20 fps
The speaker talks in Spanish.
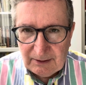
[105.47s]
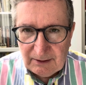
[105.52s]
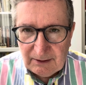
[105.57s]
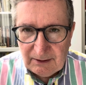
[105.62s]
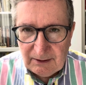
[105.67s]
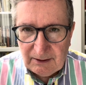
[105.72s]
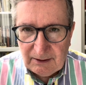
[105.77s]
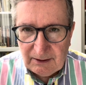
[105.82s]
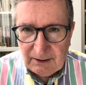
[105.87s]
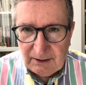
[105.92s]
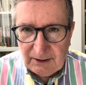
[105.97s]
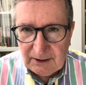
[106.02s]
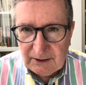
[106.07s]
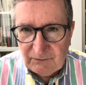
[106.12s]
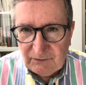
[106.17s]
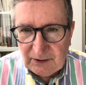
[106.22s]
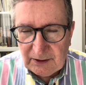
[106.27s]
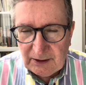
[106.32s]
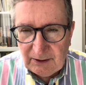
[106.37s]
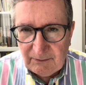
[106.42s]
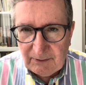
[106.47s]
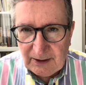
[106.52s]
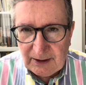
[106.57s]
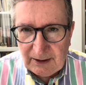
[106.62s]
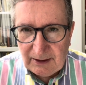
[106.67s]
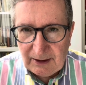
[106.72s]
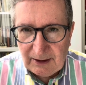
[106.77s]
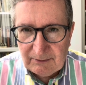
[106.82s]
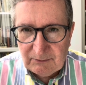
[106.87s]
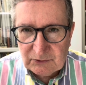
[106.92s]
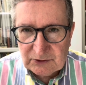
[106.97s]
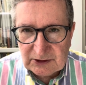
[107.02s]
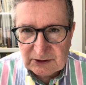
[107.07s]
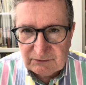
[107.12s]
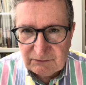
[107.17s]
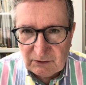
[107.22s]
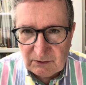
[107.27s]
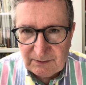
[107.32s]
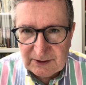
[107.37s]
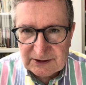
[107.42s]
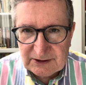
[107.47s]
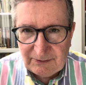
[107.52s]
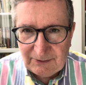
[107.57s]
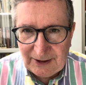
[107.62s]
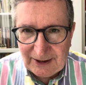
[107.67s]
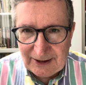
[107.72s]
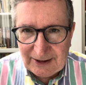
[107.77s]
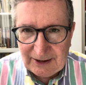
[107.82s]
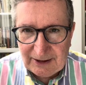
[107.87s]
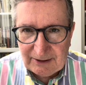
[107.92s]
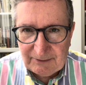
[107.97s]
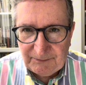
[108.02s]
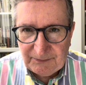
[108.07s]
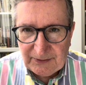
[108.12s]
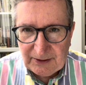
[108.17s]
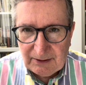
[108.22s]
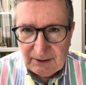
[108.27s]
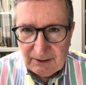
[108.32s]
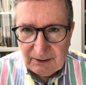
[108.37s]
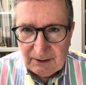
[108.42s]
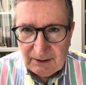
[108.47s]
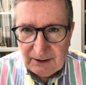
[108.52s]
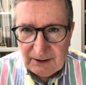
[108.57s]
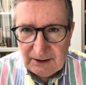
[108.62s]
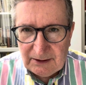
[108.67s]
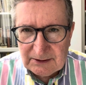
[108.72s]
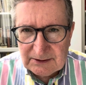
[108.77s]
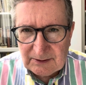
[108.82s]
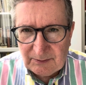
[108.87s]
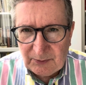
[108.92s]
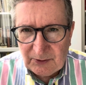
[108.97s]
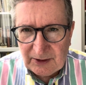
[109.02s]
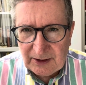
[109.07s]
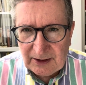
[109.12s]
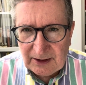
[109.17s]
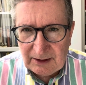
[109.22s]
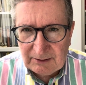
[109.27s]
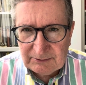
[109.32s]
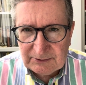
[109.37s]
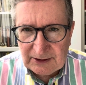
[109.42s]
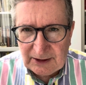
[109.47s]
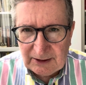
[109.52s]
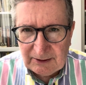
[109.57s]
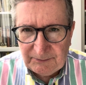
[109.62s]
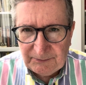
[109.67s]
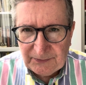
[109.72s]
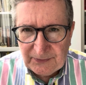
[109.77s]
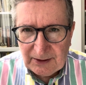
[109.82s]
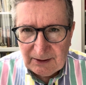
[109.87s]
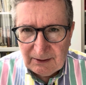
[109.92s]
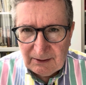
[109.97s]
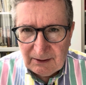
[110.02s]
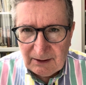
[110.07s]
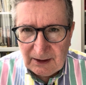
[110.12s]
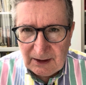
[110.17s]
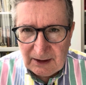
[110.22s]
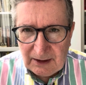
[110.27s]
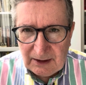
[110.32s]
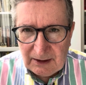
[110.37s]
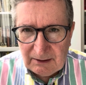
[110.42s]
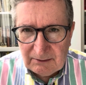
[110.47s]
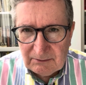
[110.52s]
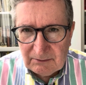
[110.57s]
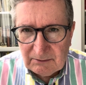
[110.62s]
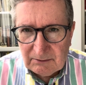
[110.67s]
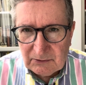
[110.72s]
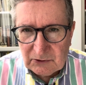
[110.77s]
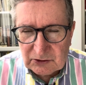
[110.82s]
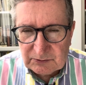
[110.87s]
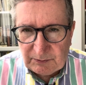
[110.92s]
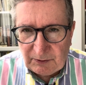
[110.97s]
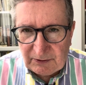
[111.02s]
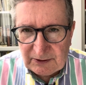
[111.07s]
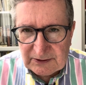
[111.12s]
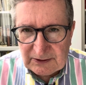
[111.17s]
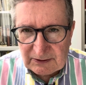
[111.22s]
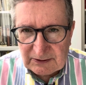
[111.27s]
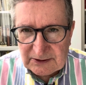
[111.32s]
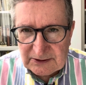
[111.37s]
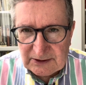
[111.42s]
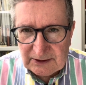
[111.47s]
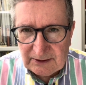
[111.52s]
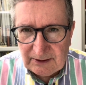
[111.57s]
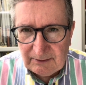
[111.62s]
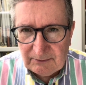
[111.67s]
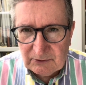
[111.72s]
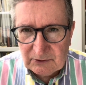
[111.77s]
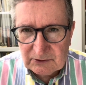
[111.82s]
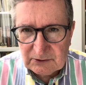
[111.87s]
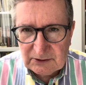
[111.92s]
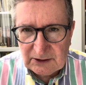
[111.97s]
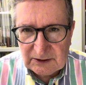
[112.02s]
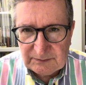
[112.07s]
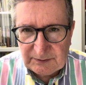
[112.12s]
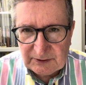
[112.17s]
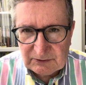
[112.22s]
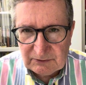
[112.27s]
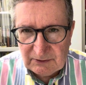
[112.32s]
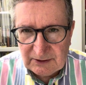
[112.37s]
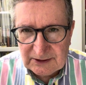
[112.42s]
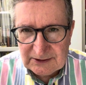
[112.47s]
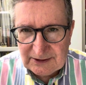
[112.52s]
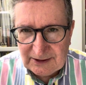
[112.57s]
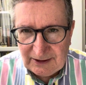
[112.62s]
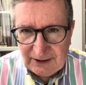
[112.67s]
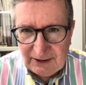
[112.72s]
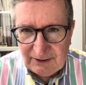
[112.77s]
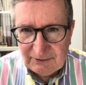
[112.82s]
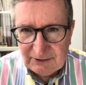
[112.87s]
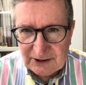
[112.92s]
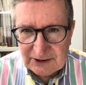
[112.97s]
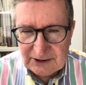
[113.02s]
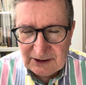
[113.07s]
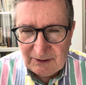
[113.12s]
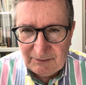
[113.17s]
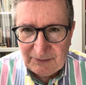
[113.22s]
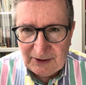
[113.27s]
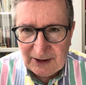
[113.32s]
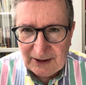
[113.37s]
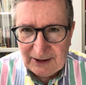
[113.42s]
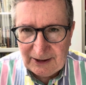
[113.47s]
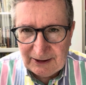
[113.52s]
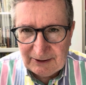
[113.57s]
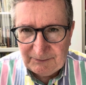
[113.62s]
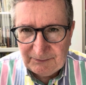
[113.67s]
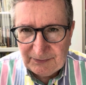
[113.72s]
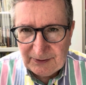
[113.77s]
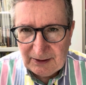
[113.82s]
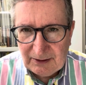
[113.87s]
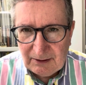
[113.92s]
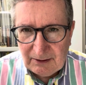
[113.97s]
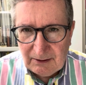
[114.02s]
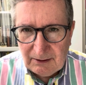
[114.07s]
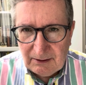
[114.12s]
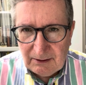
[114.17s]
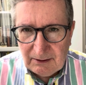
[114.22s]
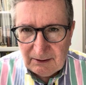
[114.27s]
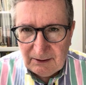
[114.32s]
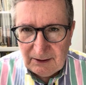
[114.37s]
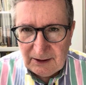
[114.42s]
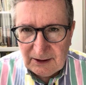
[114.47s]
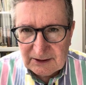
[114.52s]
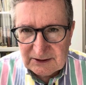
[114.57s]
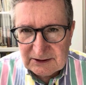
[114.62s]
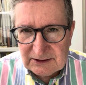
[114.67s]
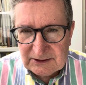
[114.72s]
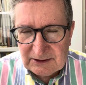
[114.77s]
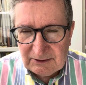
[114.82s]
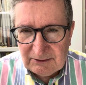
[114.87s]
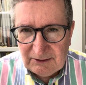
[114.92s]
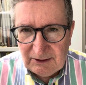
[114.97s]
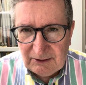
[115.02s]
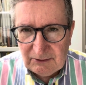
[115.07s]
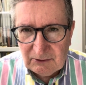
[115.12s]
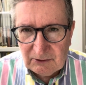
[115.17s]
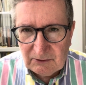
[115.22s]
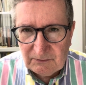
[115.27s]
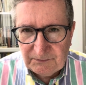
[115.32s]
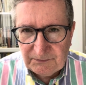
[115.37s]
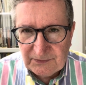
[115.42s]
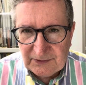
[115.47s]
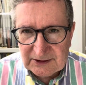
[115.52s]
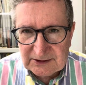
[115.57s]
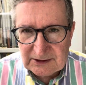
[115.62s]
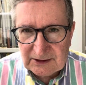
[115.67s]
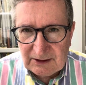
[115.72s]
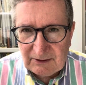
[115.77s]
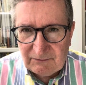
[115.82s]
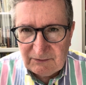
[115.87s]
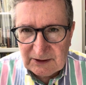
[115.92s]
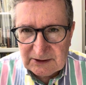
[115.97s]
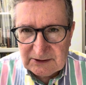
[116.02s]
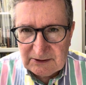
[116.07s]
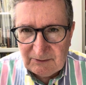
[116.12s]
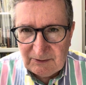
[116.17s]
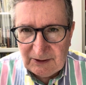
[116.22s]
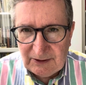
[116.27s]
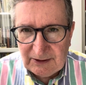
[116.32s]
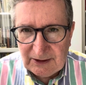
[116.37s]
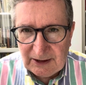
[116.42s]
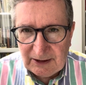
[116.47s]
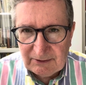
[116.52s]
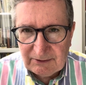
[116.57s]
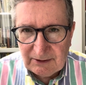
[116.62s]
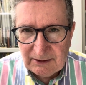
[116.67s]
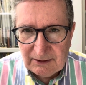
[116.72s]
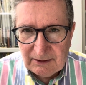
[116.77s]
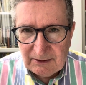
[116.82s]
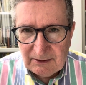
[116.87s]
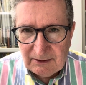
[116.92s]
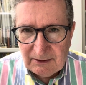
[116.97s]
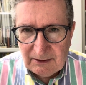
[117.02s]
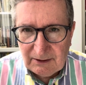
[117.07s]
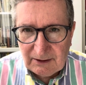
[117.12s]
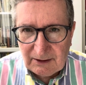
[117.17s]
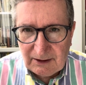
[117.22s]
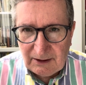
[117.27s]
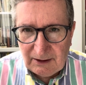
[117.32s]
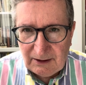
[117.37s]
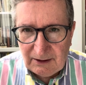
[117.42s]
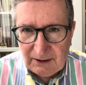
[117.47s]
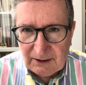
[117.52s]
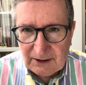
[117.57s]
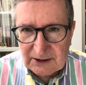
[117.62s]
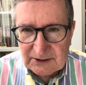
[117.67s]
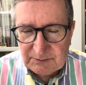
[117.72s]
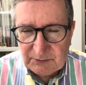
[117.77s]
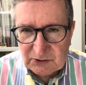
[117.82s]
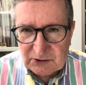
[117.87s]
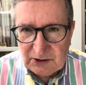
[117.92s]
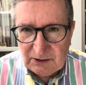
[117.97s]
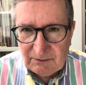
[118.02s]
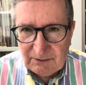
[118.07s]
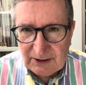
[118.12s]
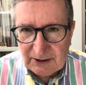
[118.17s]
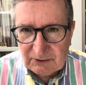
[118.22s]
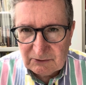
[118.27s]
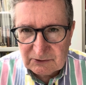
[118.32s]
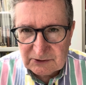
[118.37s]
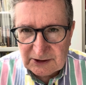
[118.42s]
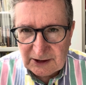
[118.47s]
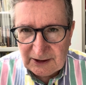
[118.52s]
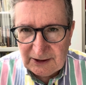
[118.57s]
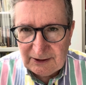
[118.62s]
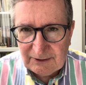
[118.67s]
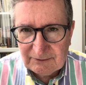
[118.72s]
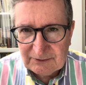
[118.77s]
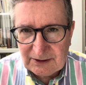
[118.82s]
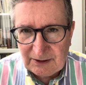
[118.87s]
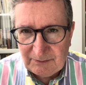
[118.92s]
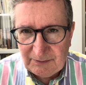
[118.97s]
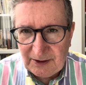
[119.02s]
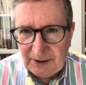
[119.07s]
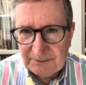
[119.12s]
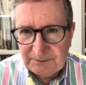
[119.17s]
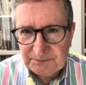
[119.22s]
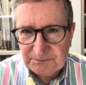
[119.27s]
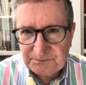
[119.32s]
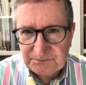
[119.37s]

en definitiva, hay muchas formas de viajar y se pueden adaptar a mm, los poderes adquisitivos de las personas que desean viajar. Y en ese sentido, esa es la flexibilidad que es posible conseguir también.